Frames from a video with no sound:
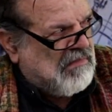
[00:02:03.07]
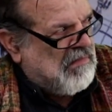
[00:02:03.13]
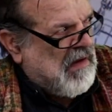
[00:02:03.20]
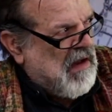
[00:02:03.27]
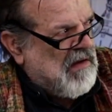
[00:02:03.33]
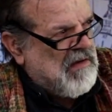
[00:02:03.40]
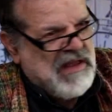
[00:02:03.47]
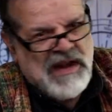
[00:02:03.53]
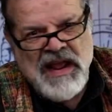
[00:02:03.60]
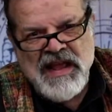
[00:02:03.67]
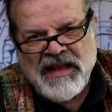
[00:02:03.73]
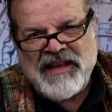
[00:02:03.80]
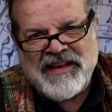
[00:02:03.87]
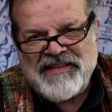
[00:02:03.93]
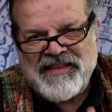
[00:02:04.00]
a ver
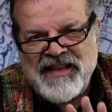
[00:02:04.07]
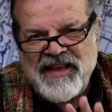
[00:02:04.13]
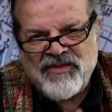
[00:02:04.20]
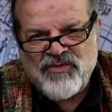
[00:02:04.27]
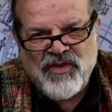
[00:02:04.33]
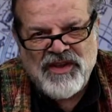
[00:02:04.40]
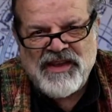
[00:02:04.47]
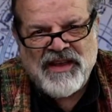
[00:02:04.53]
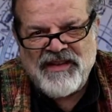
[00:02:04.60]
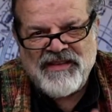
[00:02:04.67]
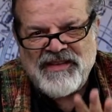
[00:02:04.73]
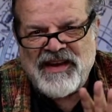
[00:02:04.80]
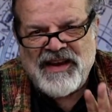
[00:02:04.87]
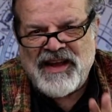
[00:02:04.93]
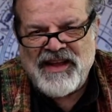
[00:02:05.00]
qué siento y qué
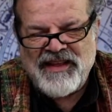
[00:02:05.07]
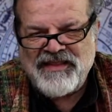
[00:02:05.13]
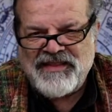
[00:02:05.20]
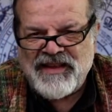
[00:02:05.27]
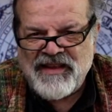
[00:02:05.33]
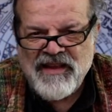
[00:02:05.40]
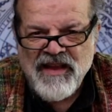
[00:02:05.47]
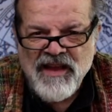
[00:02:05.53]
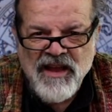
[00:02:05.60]
dice la gente.